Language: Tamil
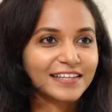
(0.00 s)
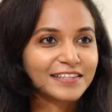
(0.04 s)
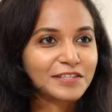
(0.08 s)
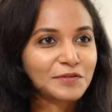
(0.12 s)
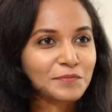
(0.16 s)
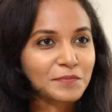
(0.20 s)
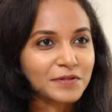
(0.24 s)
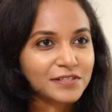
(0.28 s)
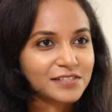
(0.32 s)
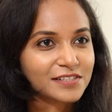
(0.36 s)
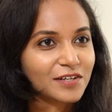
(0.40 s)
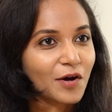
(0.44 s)
கெத்து
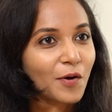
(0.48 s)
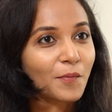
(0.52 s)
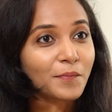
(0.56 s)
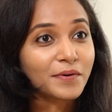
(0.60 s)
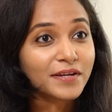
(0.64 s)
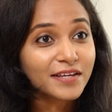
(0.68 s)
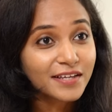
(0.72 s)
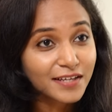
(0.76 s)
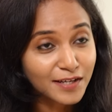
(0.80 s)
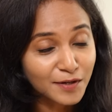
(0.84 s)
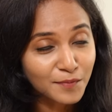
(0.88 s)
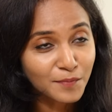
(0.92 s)
மச்சான்
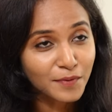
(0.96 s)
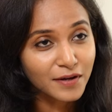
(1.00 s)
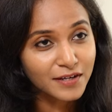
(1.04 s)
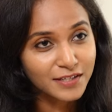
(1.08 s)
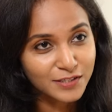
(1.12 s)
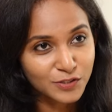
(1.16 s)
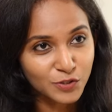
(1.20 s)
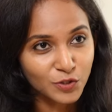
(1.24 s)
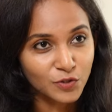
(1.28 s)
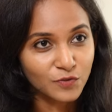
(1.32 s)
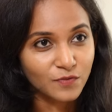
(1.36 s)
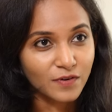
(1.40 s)
அப்படிங்கிற மாதிரி
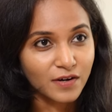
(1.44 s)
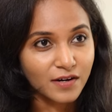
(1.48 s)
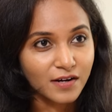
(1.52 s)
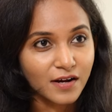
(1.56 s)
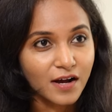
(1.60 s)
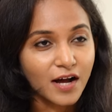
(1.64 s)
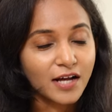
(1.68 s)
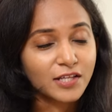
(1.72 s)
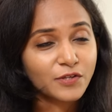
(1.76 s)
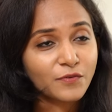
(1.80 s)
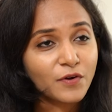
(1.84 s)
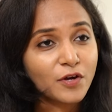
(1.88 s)
சொல்லுவாங்க
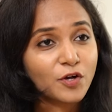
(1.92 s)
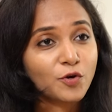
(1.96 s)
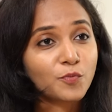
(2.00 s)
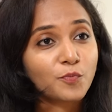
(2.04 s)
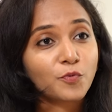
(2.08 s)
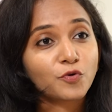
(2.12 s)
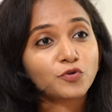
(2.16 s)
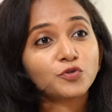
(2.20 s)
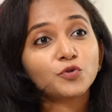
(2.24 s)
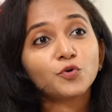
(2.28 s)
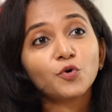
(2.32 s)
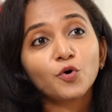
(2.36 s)
அதுவே ஒரு
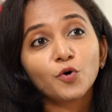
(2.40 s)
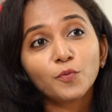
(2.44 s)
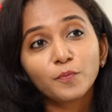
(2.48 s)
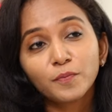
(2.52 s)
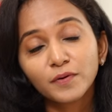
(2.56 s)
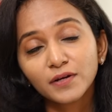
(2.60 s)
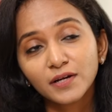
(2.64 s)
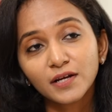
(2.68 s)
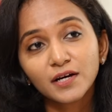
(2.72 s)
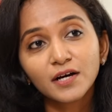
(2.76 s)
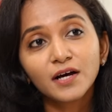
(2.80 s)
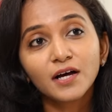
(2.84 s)
பொண்ணு
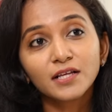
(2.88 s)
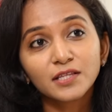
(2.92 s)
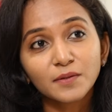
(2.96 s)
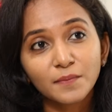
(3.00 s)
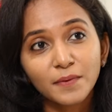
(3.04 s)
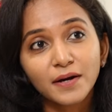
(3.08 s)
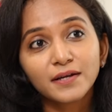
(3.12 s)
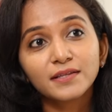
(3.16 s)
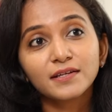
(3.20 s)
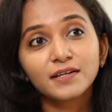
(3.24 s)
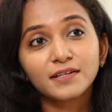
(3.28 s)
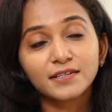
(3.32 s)
ஓப்பனா அந்த
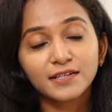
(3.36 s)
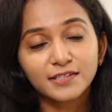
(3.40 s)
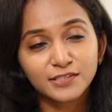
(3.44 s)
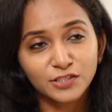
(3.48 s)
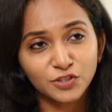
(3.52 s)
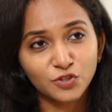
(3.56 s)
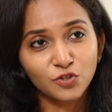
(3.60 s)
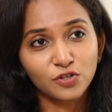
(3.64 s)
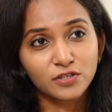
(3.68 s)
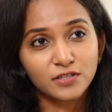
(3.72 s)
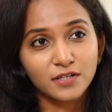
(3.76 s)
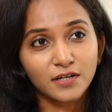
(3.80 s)
மாதிரி ஏதாவது
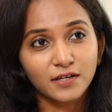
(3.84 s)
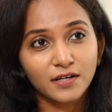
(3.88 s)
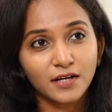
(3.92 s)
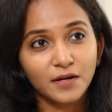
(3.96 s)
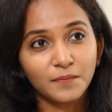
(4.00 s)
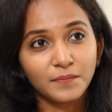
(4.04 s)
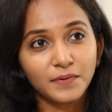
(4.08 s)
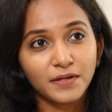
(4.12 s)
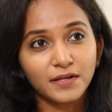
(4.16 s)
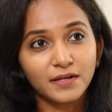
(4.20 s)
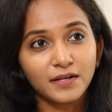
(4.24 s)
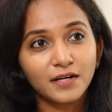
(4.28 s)
சொல்றாங்க
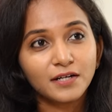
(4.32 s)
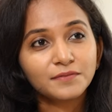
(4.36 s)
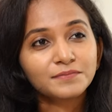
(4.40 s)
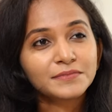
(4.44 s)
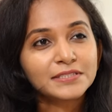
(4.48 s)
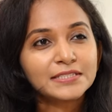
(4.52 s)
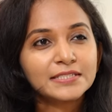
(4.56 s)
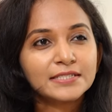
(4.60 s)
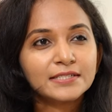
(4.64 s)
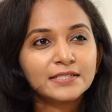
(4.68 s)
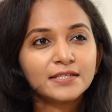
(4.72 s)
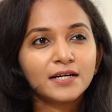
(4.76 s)
அப்படின்னா
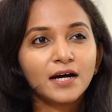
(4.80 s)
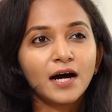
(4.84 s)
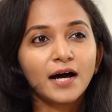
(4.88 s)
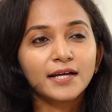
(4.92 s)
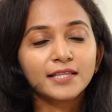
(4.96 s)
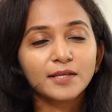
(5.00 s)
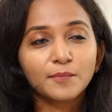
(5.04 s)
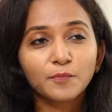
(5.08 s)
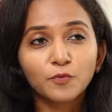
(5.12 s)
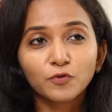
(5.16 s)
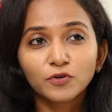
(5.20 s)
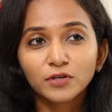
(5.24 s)

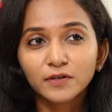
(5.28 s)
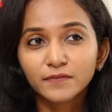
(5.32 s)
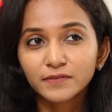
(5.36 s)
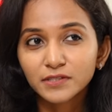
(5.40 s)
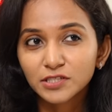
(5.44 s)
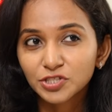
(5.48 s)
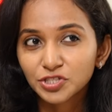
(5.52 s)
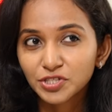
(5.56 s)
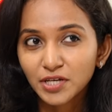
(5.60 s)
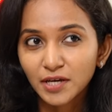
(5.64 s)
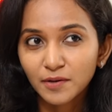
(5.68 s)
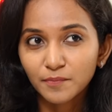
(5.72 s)
அந்த பொண்ணை
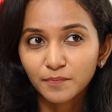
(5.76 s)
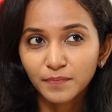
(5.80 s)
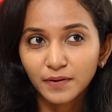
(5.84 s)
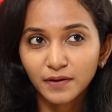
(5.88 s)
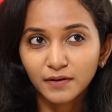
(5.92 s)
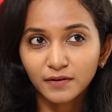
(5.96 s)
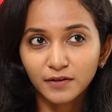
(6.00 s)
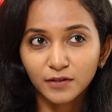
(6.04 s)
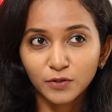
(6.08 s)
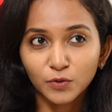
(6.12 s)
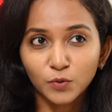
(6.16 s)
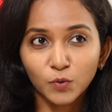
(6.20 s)
வந்து ஷேம்
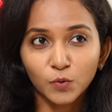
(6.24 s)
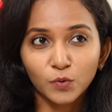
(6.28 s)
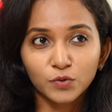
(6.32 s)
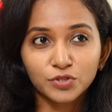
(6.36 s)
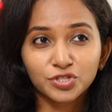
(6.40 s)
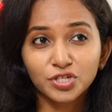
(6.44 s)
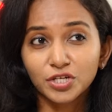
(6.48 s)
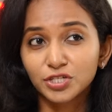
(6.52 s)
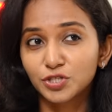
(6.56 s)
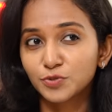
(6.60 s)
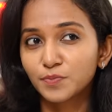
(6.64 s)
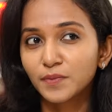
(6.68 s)
பண்ணுறதோ
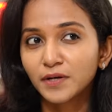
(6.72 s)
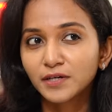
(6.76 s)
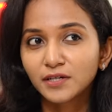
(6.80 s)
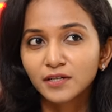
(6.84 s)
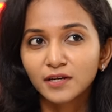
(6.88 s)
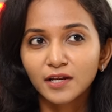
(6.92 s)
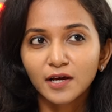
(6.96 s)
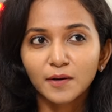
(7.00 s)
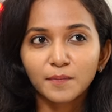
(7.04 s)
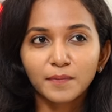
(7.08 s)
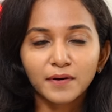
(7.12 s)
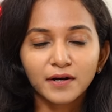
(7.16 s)

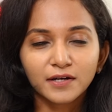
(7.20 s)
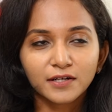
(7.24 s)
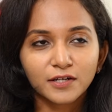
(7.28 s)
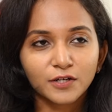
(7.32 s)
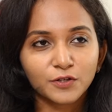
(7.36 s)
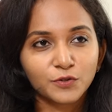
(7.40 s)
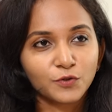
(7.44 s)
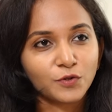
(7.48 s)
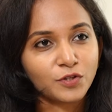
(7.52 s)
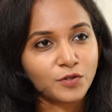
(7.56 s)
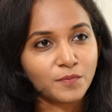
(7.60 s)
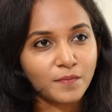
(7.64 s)
எல்லாம்
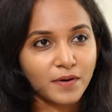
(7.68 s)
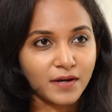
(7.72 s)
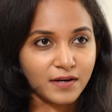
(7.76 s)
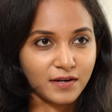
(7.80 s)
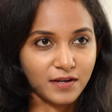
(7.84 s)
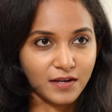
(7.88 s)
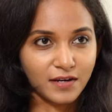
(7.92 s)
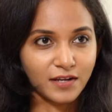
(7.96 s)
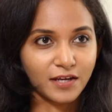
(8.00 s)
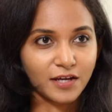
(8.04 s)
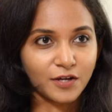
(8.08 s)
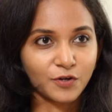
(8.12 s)
பாக்குறதோ இந்த மாதிரி
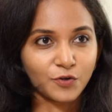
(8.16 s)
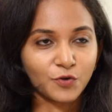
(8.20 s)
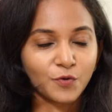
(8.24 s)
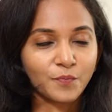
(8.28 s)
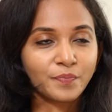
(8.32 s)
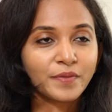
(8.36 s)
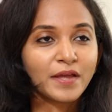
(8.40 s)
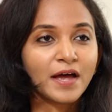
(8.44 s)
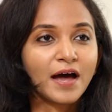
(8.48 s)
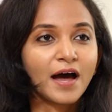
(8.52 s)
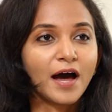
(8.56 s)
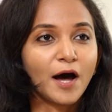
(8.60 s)
நிறைய இருக்கும்
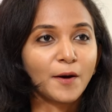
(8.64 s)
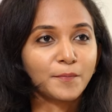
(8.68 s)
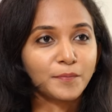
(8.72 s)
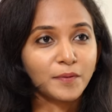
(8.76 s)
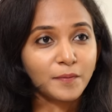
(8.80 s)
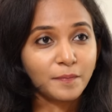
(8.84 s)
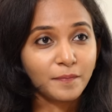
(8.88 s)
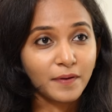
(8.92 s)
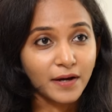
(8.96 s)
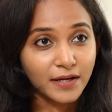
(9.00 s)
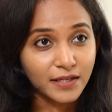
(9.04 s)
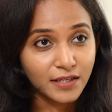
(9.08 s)
அப்ப
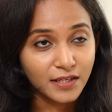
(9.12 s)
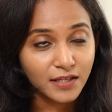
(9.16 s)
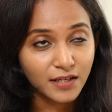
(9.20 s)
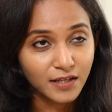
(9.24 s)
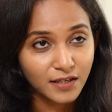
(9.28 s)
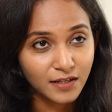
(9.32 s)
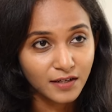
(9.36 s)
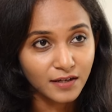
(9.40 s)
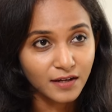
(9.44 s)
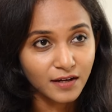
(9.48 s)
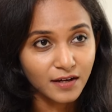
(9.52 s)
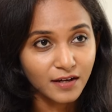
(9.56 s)

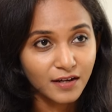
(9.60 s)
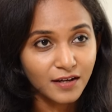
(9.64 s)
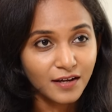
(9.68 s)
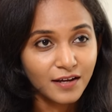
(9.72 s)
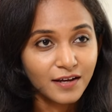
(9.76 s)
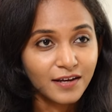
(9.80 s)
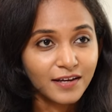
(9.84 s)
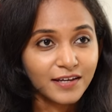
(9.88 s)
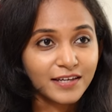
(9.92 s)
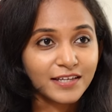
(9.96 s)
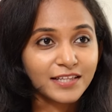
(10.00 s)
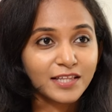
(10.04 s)
பையன்னா
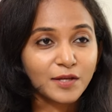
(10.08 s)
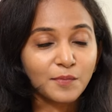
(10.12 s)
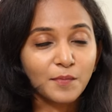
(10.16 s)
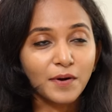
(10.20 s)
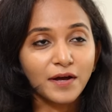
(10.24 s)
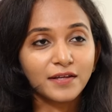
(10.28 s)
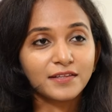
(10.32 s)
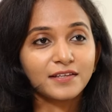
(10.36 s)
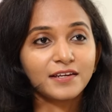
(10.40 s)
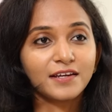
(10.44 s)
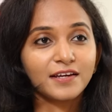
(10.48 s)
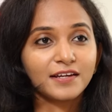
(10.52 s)
இந்த
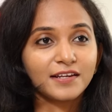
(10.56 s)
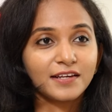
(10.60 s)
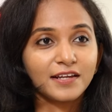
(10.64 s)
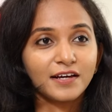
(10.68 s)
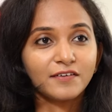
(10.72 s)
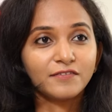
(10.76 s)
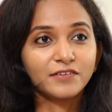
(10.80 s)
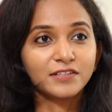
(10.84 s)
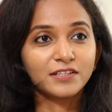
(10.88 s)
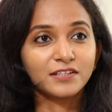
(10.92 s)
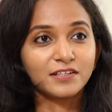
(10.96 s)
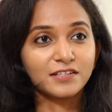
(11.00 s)

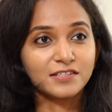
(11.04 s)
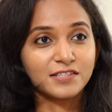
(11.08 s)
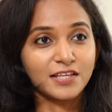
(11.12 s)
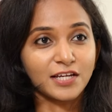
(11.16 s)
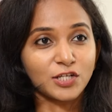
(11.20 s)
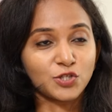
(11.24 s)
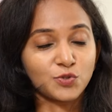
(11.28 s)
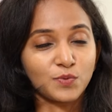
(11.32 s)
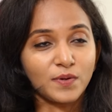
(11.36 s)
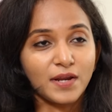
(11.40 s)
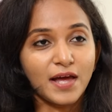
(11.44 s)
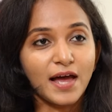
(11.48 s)
மாதிரியெல்லாம் வந்துட்டு
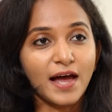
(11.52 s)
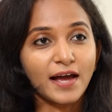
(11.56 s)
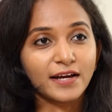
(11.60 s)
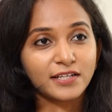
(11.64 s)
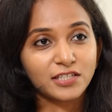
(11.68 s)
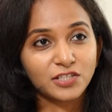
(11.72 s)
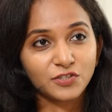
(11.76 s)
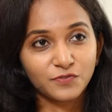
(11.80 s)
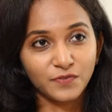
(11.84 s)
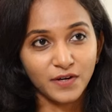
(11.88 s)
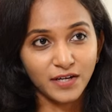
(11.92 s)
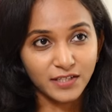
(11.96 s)
செக்ஷுவலா
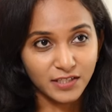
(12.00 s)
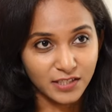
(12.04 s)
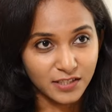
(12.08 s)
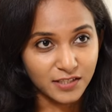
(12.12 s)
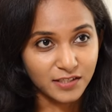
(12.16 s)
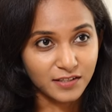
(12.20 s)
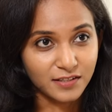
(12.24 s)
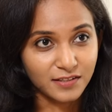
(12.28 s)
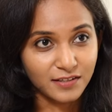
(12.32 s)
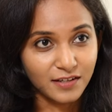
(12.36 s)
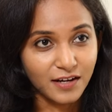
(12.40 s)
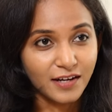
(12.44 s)
ஆக்டிவா
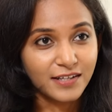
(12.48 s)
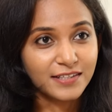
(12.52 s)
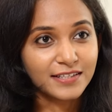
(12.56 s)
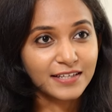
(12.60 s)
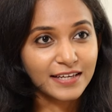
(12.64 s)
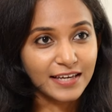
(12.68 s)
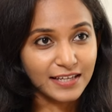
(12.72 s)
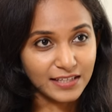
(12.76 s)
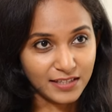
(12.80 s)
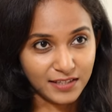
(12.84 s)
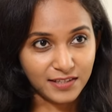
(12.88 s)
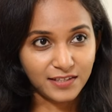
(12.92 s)
இருந்தா அது
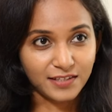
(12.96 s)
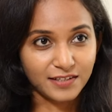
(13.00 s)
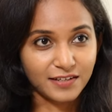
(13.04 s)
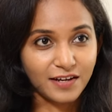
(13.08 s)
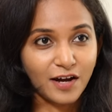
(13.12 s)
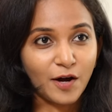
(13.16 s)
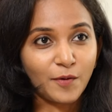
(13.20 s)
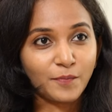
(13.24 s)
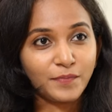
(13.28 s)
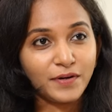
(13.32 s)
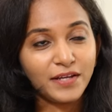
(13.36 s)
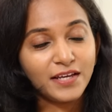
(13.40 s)
கெத்து
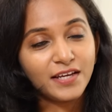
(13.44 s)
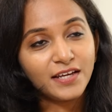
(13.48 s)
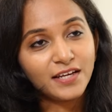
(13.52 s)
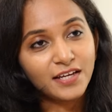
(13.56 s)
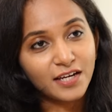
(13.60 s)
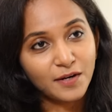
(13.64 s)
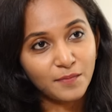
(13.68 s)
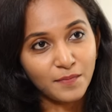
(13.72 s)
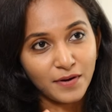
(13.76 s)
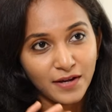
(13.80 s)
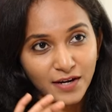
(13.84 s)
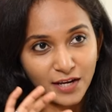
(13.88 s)

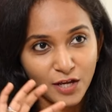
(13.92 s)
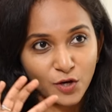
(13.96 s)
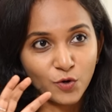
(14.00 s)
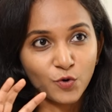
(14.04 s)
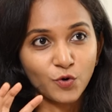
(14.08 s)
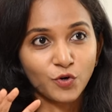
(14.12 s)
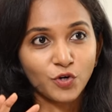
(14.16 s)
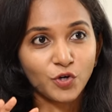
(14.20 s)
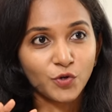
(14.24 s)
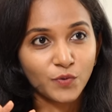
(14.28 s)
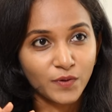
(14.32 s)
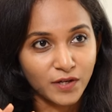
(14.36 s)
அப்படிங்கிற மாதிரியே
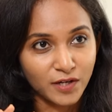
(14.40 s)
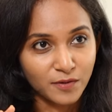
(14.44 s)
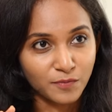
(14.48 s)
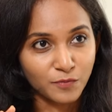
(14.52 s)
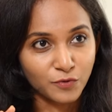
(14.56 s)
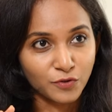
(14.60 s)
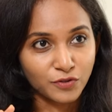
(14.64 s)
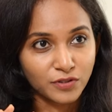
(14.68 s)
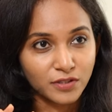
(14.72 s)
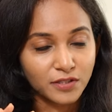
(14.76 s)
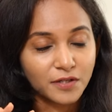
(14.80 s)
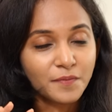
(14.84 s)
கொண்டு
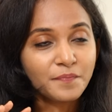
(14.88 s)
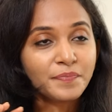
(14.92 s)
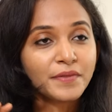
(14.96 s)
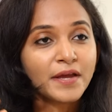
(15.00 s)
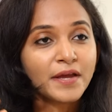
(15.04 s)
வரும்போது